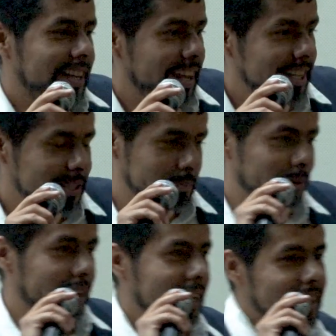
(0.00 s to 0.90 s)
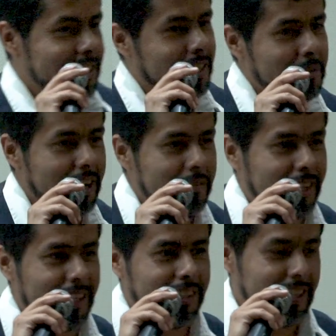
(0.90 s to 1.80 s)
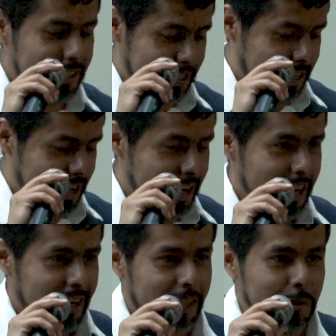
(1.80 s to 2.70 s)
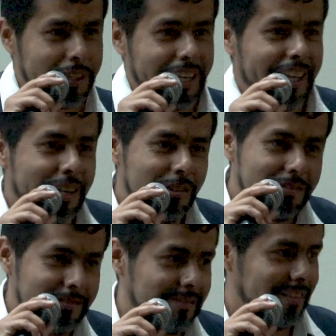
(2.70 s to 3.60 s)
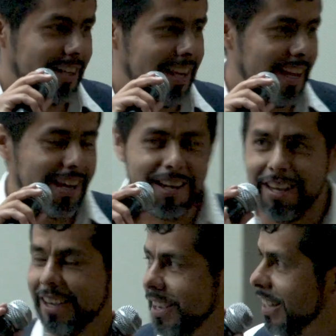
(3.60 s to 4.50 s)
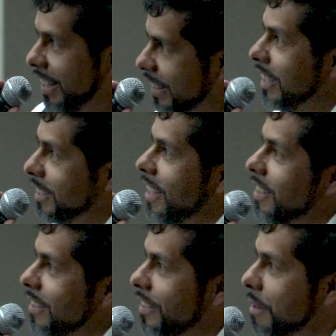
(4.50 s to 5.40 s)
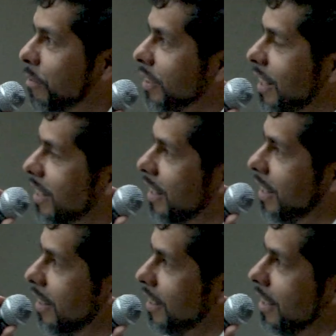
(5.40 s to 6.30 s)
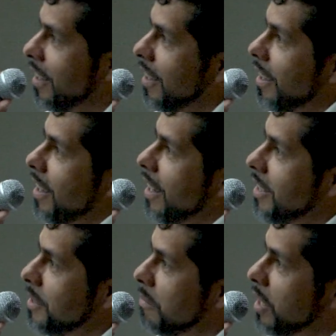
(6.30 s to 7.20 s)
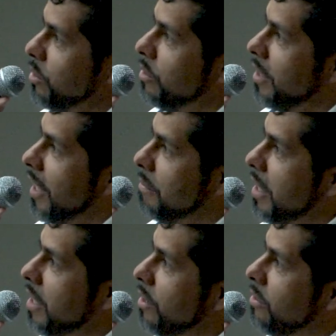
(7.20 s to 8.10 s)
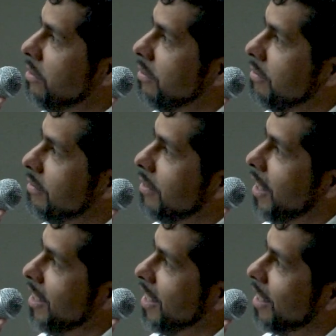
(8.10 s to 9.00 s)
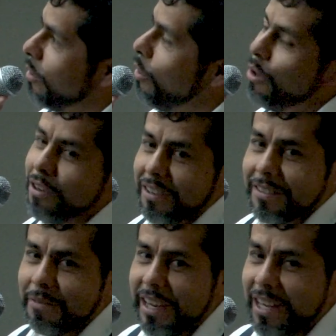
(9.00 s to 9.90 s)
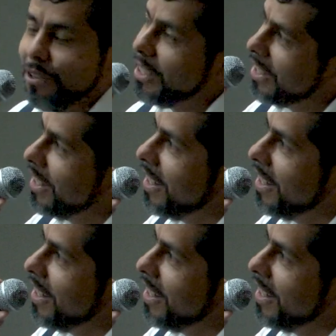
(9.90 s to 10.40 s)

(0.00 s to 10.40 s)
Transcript: que es por cada 100.000 habitantes, resulta que no, que la tasa de mortalidad es mayor en México, este el rojo, véanlo así